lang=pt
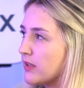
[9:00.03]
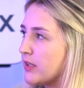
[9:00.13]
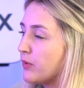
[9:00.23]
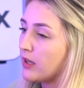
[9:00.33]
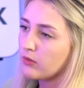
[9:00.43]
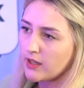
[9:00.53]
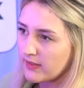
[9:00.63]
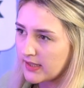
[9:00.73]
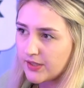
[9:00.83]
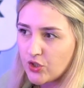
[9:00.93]
assim o que, que eu tava
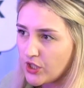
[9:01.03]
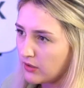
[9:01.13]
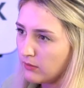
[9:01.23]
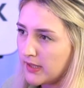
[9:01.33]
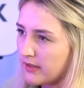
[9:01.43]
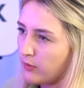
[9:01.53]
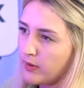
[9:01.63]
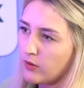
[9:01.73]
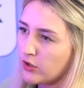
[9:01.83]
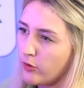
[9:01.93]
assistindo, mas era alguma coisa uhum.